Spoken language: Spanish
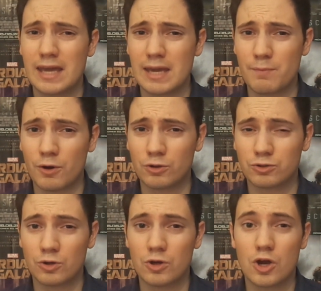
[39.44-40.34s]
y por
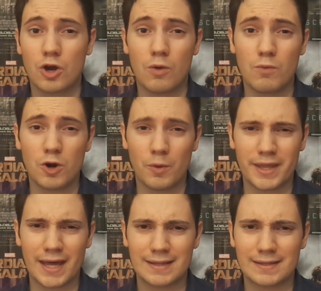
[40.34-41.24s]
otro, ¿cómo
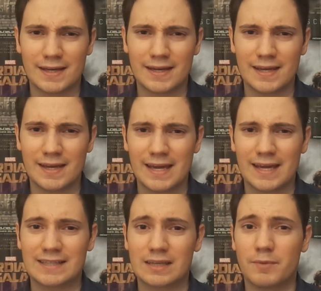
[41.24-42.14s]
novedad tiene
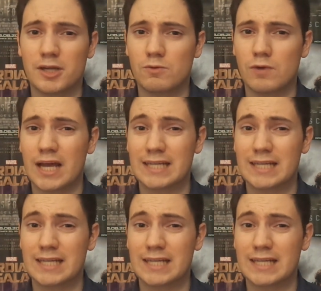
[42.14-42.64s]
que esta película